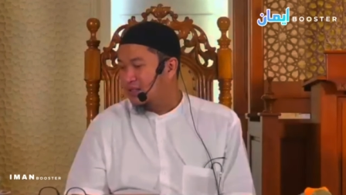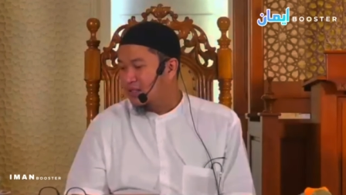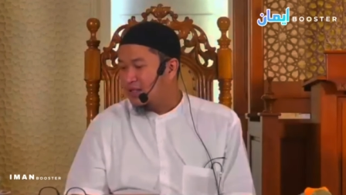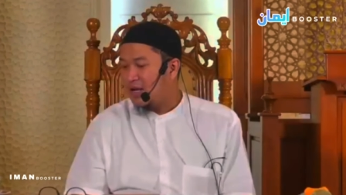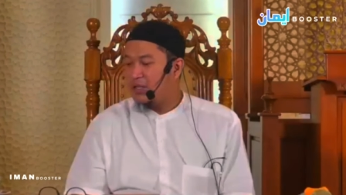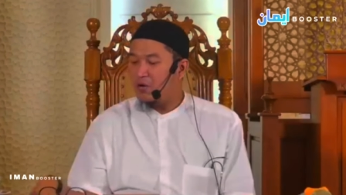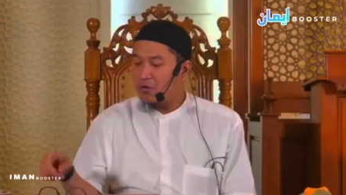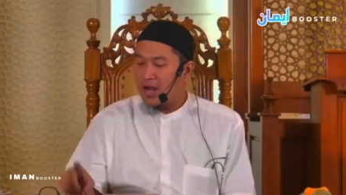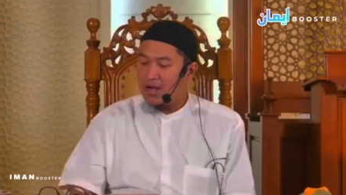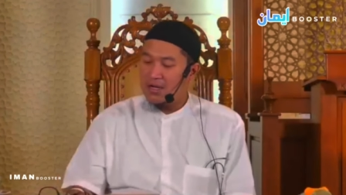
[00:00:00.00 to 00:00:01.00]
ada
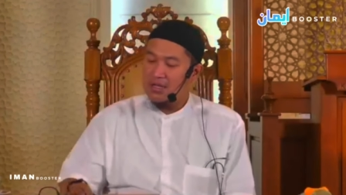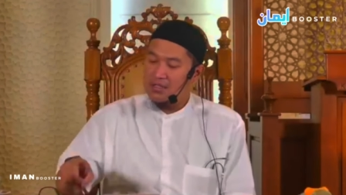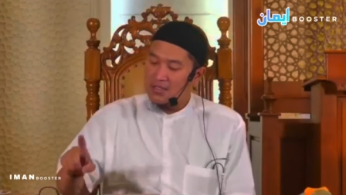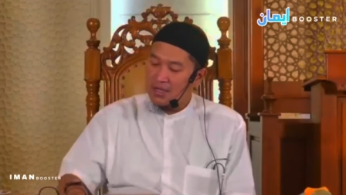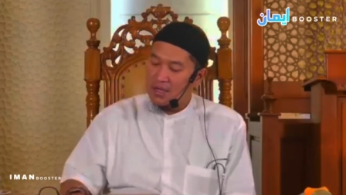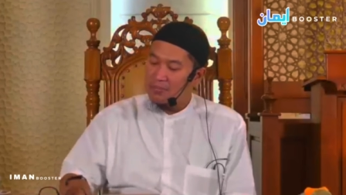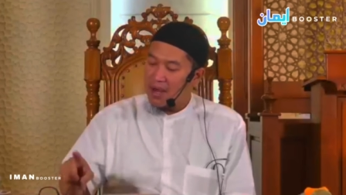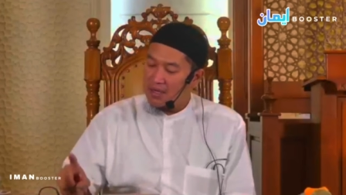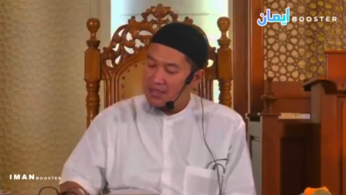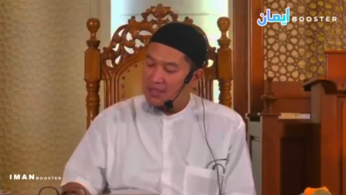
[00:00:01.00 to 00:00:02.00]
orang kerja dari
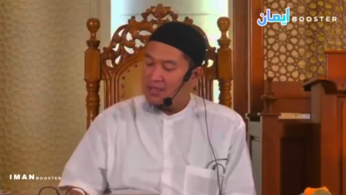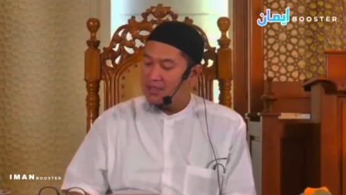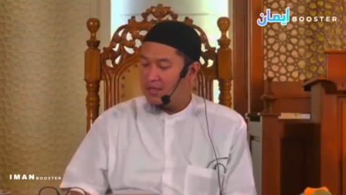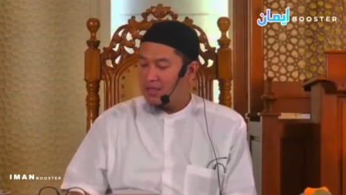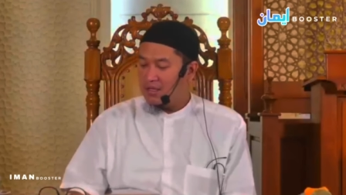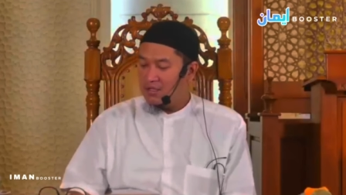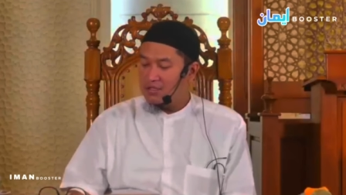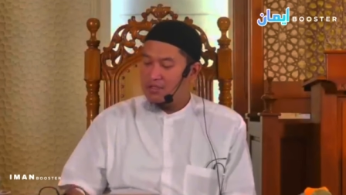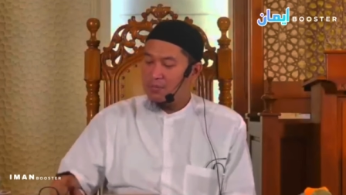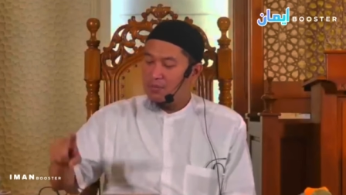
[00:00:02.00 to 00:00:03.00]
pagi
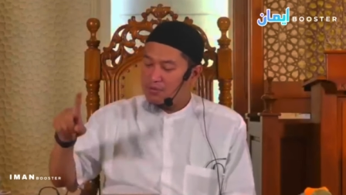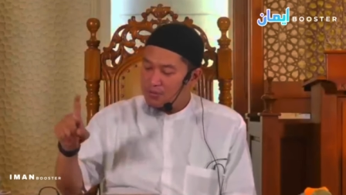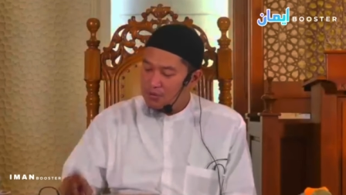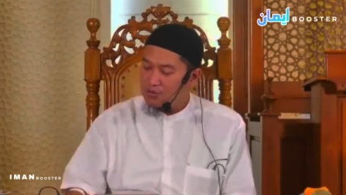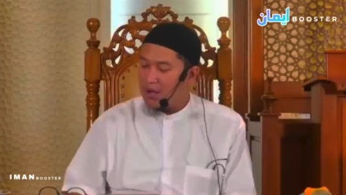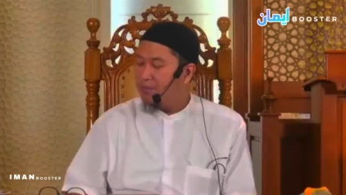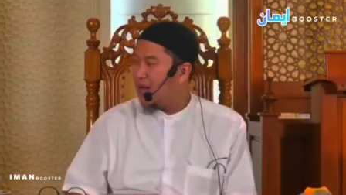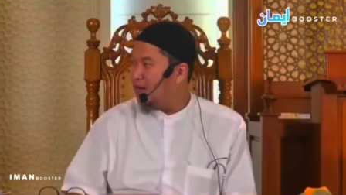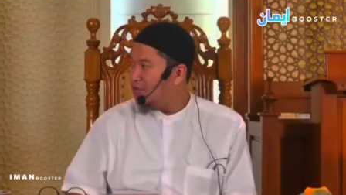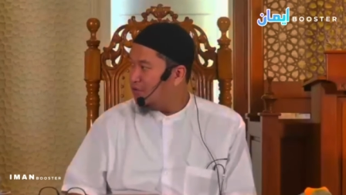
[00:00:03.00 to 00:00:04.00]
sebelum subuh sudah
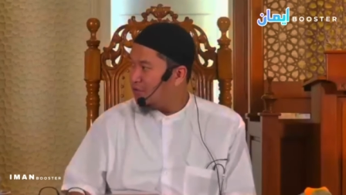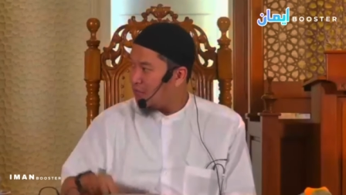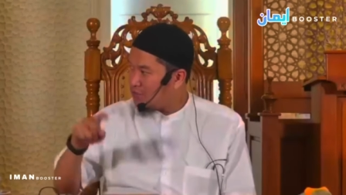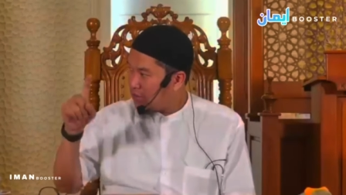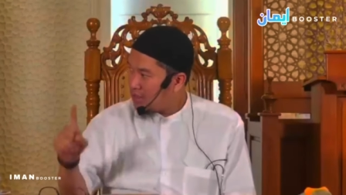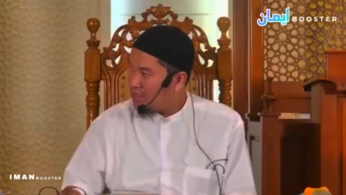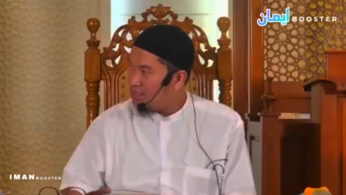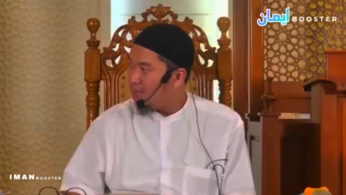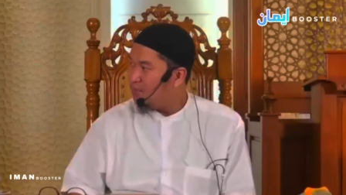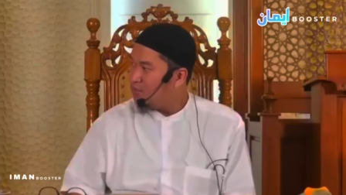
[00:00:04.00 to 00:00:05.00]
bangun langsung kerja
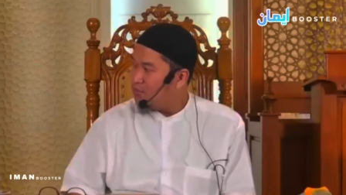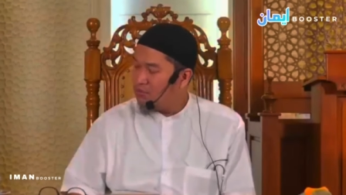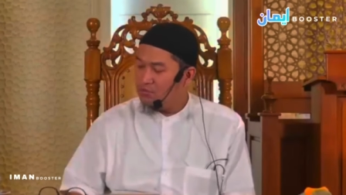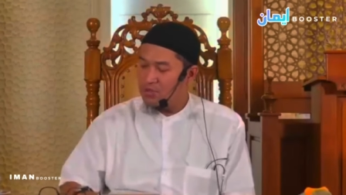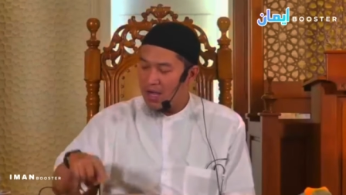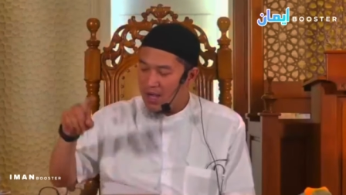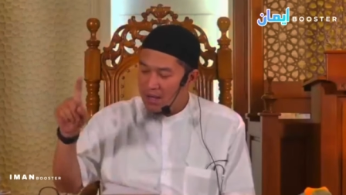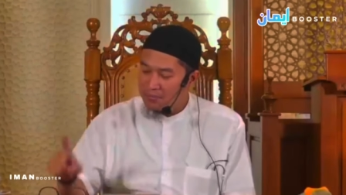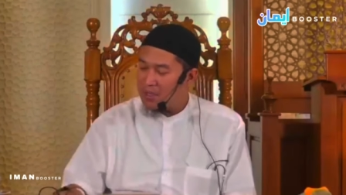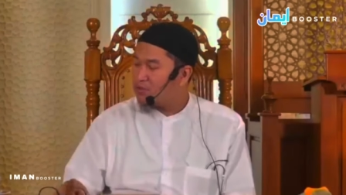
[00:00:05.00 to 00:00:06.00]
jam 7
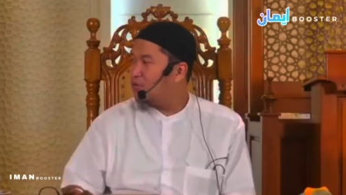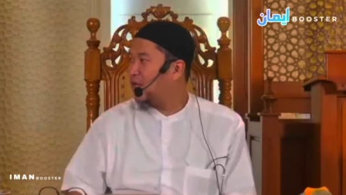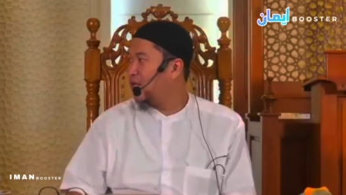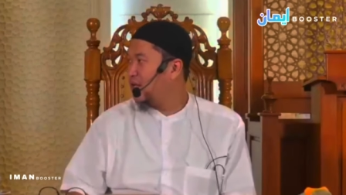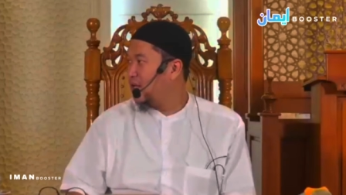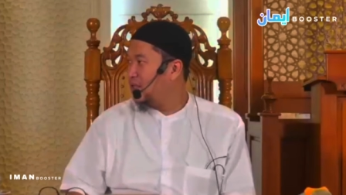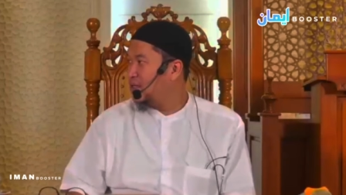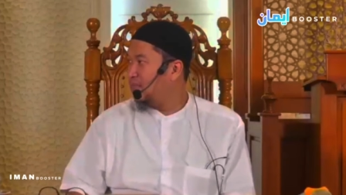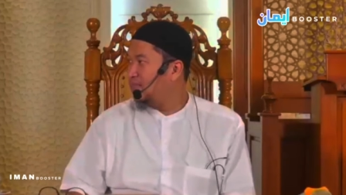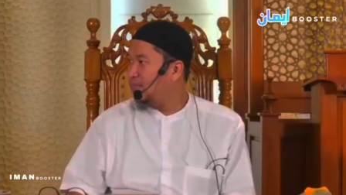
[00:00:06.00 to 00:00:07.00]
sampai sore
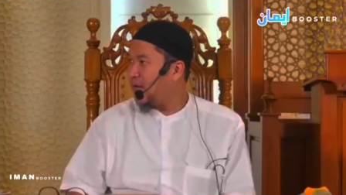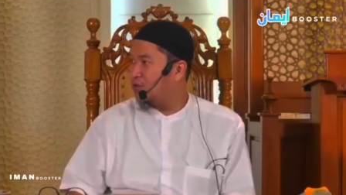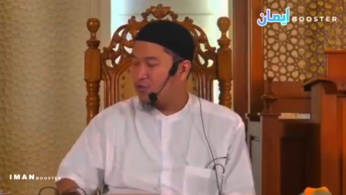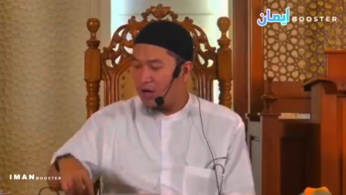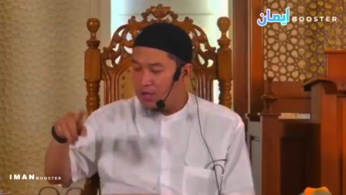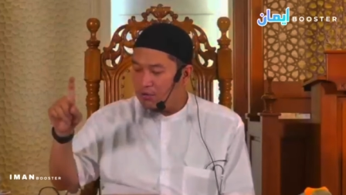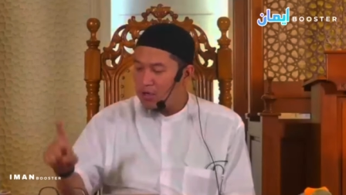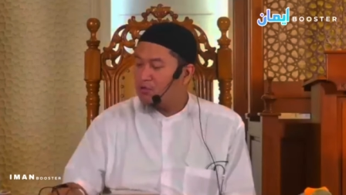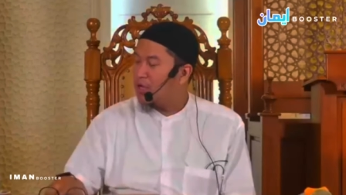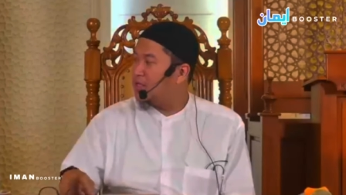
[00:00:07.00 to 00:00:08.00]
jam 4 udah gitu
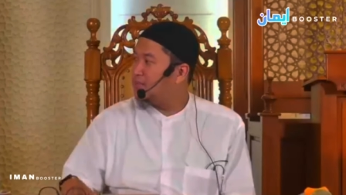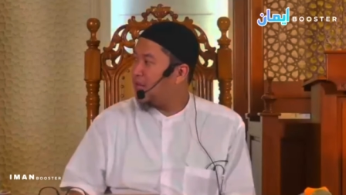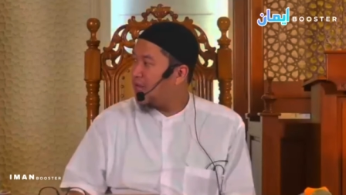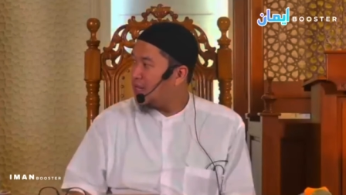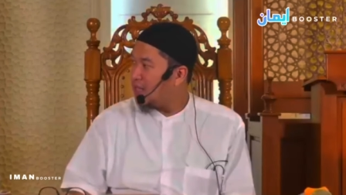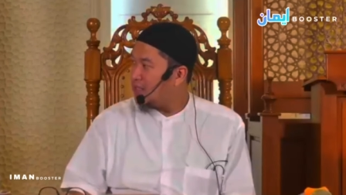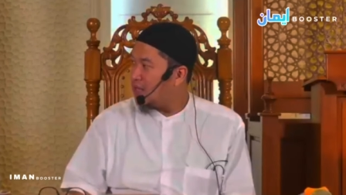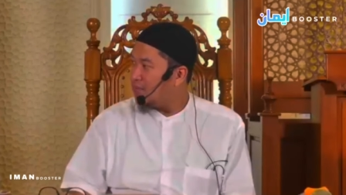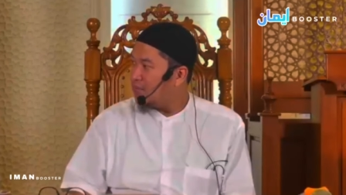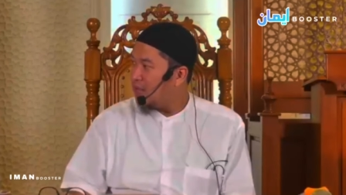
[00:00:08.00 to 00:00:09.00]
langsung ngadepin anak
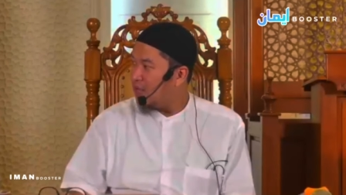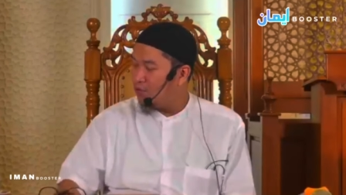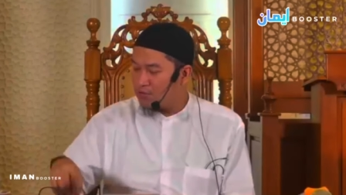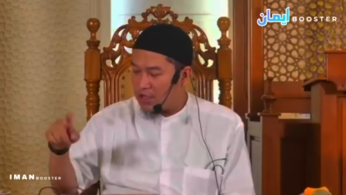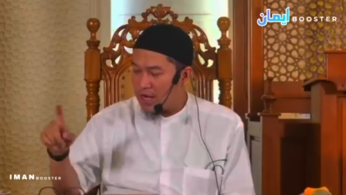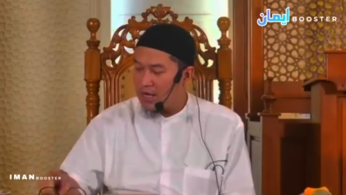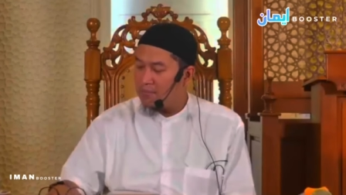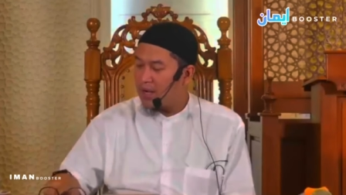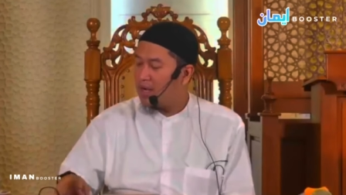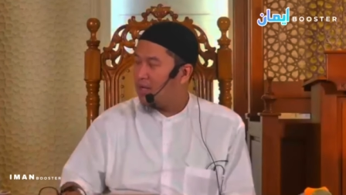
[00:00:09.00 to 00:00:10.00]
ketika pulang ngurusin anak
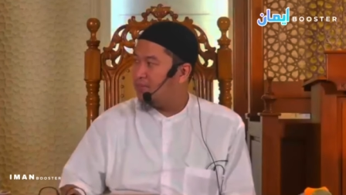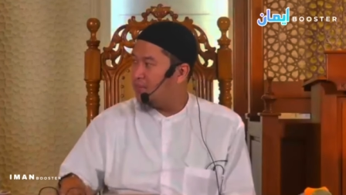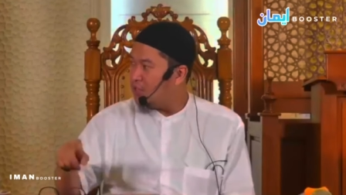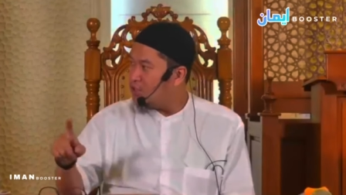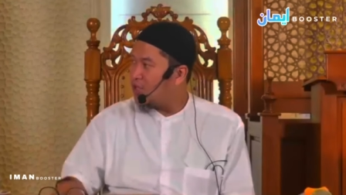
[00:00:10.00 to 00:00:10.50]
maghrib isya